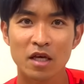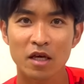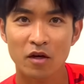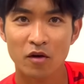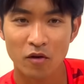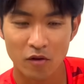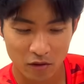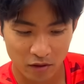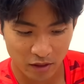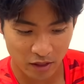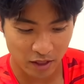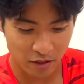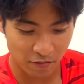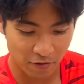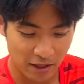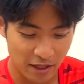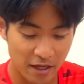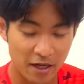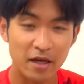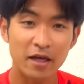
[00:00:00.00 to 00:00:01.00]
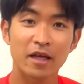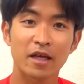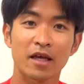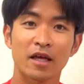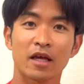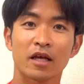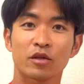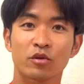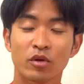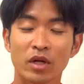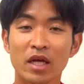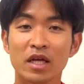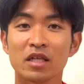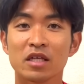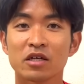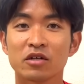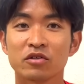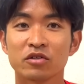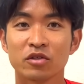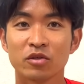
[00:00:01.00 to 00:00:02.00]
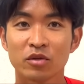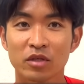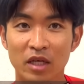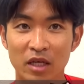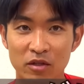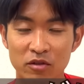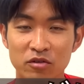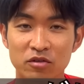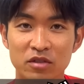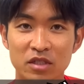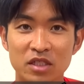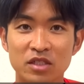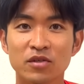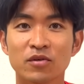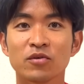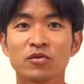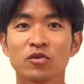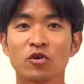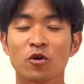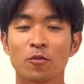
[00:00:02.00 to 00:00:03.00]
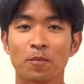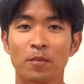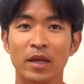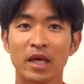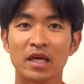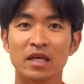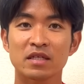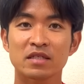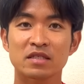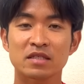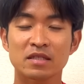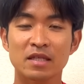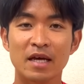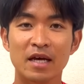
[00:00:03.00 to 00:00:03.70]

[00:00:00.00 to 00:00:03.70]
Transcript: えー、今回は、えー、トレーニングにおける理想のペース